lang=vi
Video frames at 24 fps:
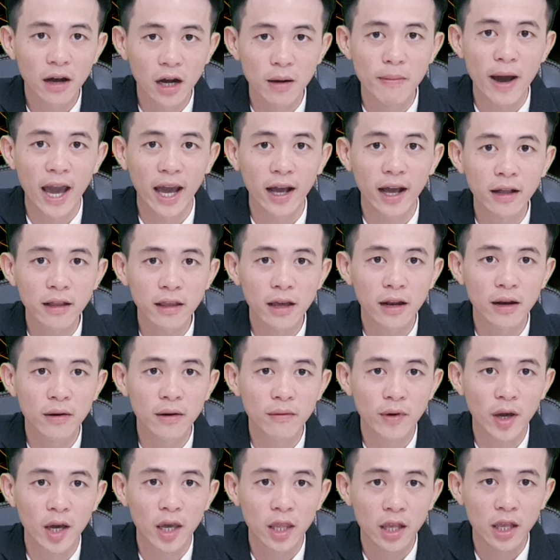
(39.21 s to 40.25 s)
cơ bản
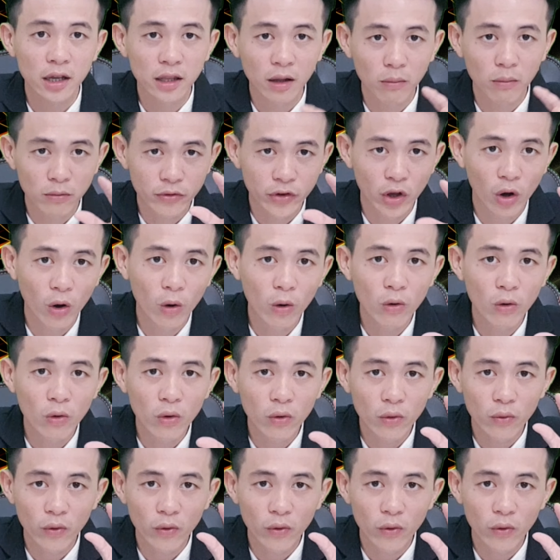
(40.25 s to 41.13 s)
trên về những cái thông số